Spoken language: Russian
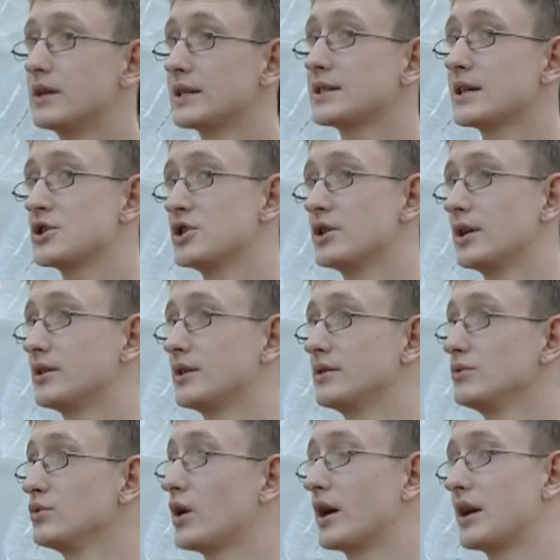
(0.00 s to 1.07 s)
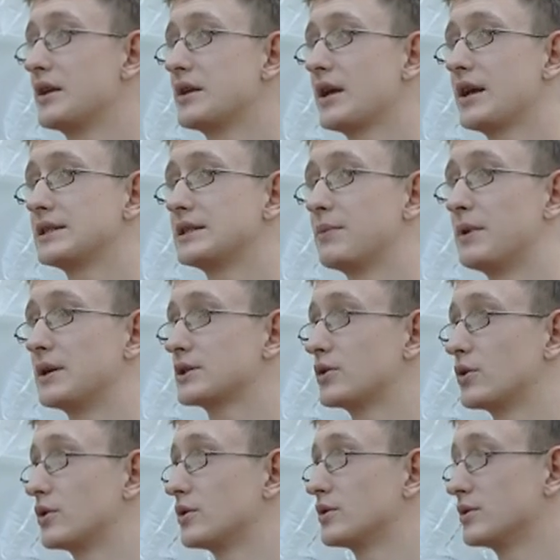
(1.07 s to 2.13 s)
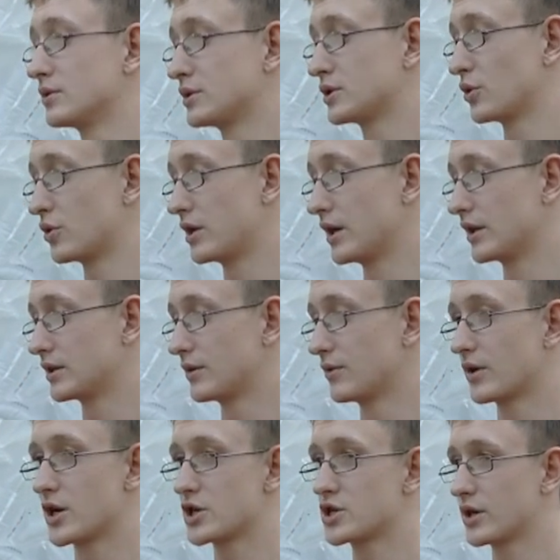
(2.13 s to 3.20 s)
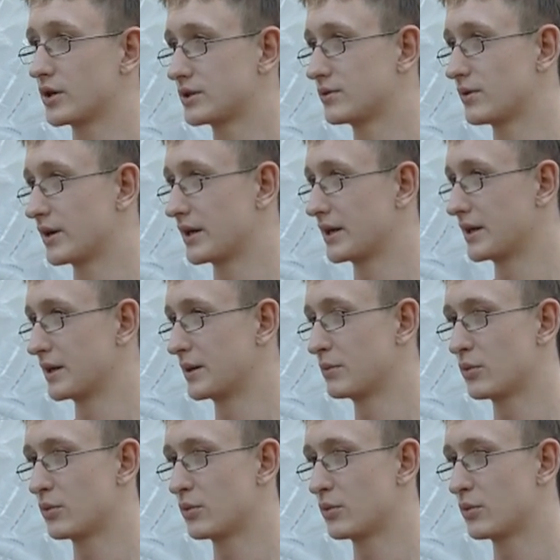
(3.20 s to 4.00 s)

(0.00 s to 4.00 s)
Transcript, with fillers: Достаточно это, ну, как интересно, поскольку студенты выражают свои